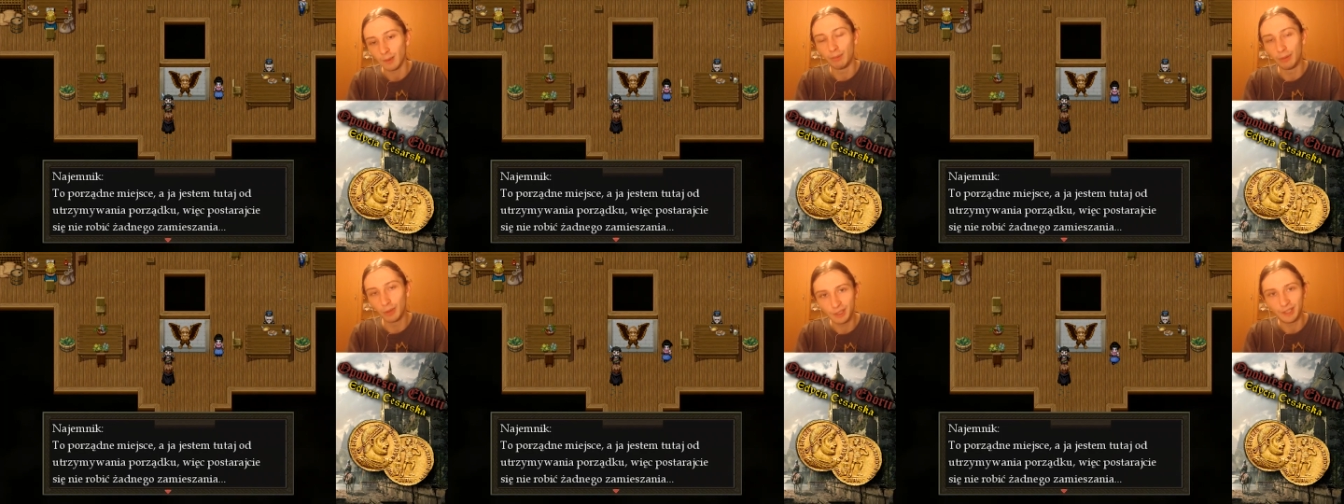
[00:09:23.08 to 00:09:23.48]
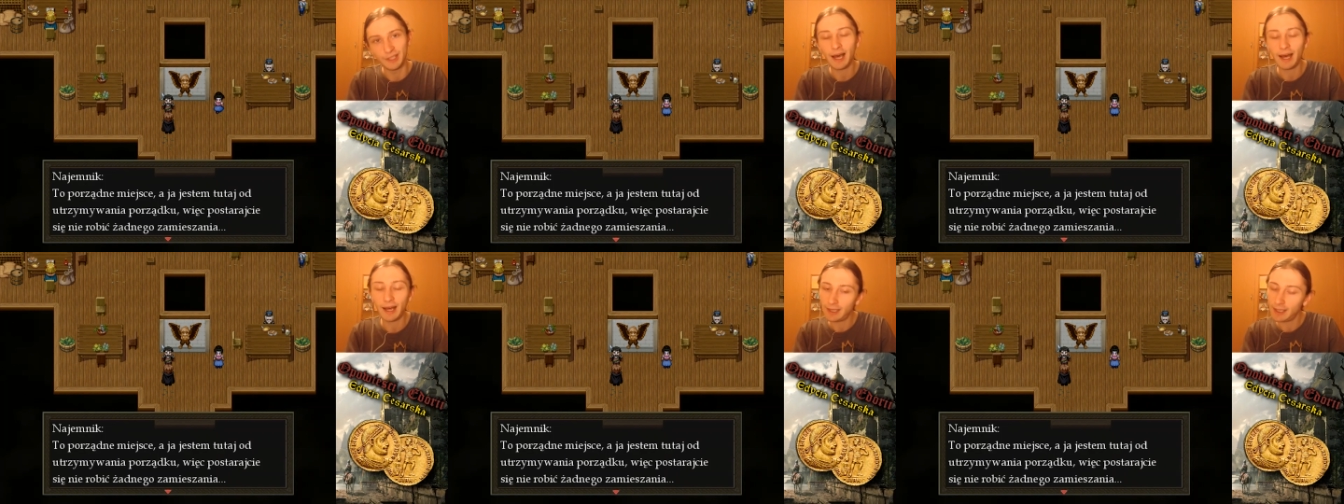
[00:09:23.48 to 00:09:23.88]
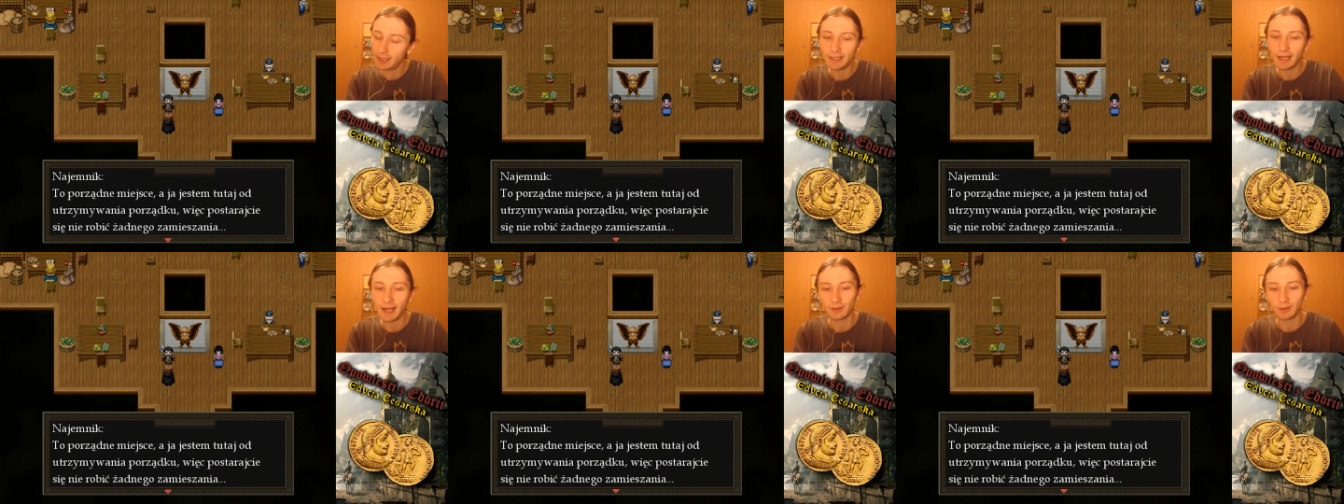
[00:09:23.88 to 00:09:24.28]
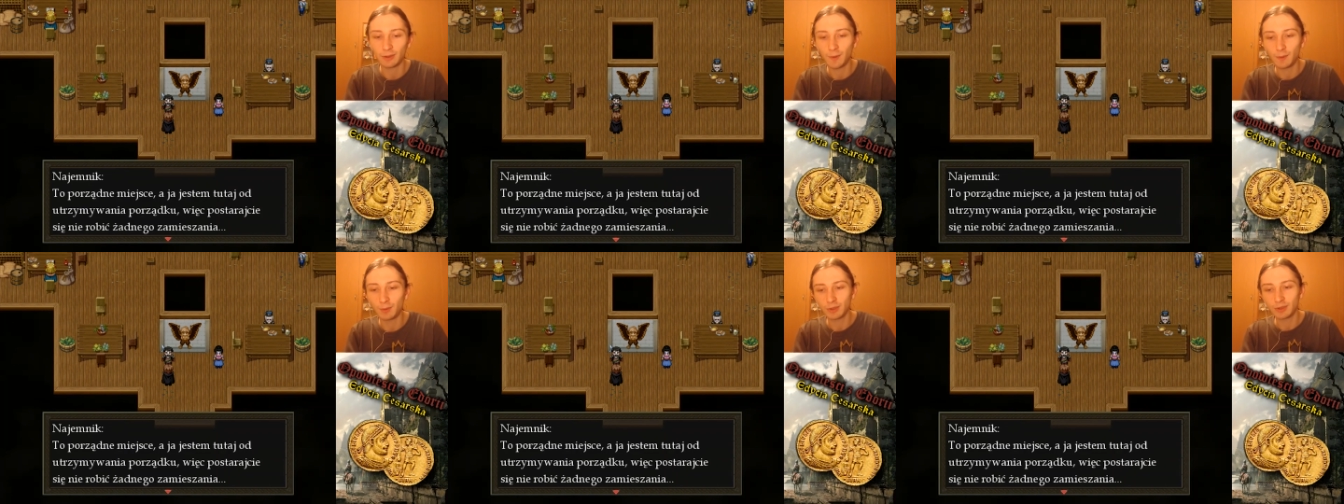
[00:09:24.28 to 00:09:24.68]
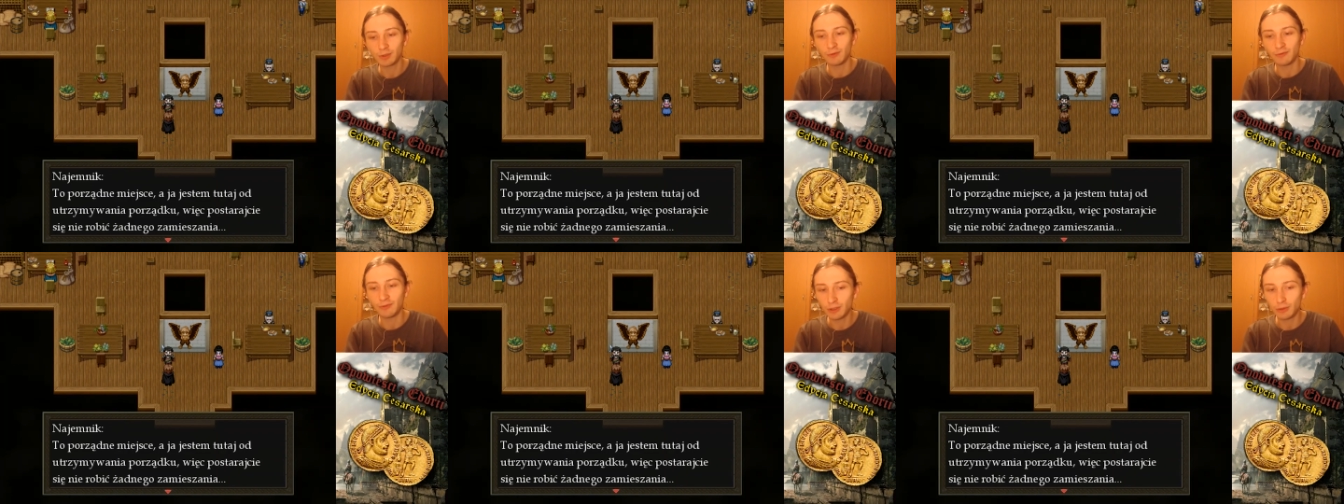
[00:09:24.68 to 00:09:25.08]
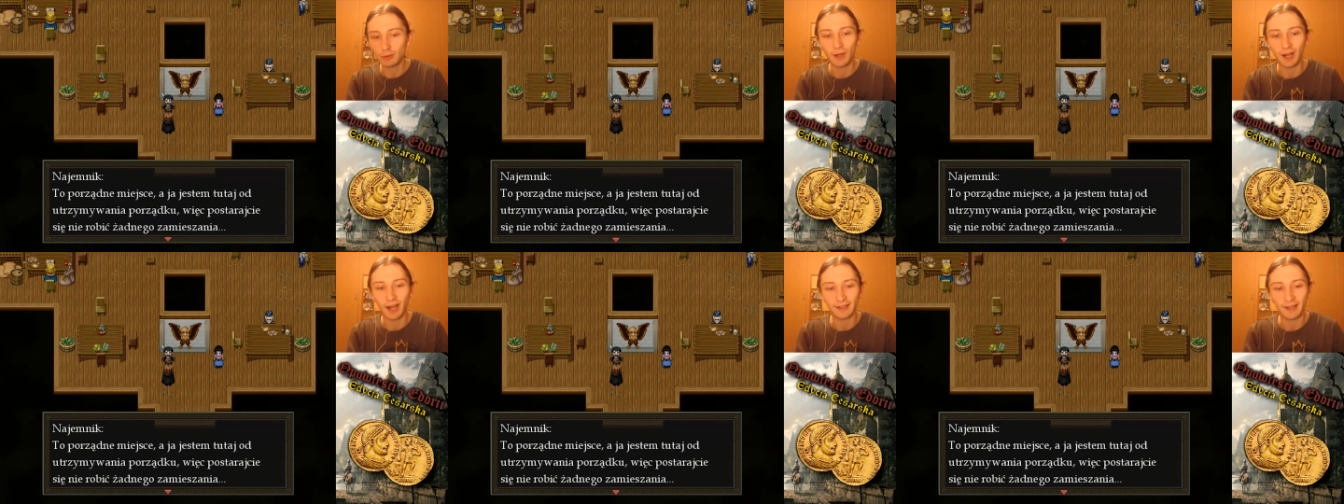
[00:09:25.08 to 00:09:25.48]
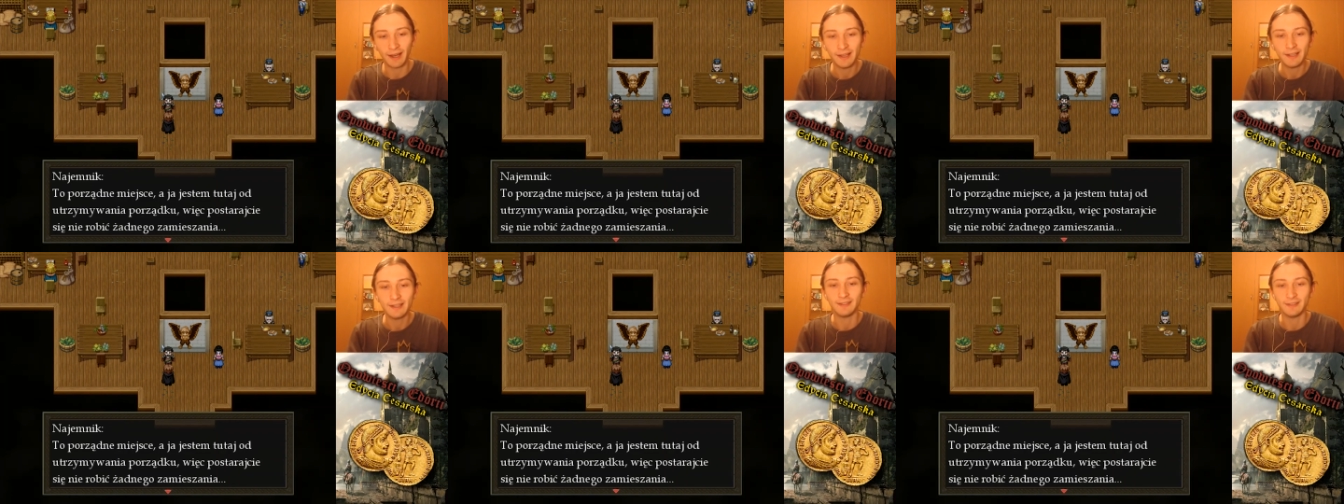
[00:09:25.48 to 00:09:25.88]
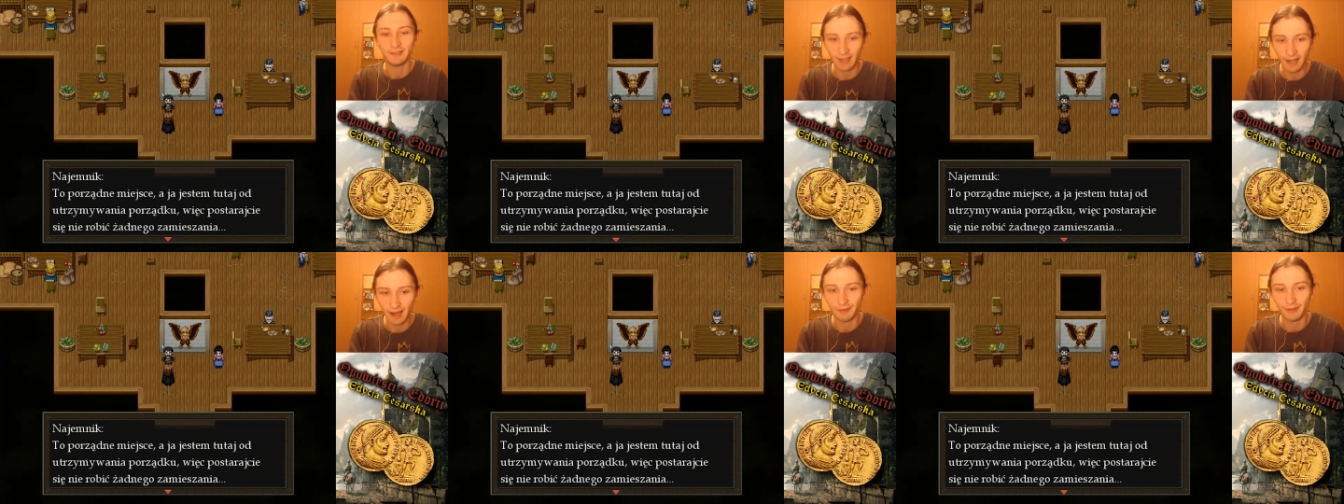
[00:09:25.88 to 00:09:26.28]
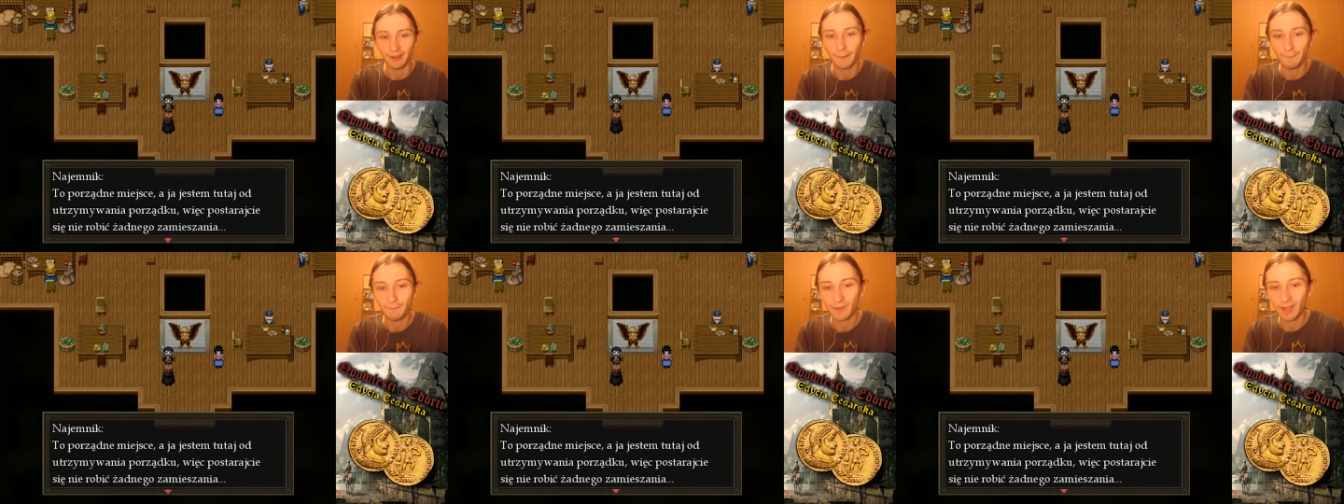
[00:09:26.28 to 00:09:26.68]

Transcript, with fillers: brudna, ale nie, to po prostu wystrugana z drewna.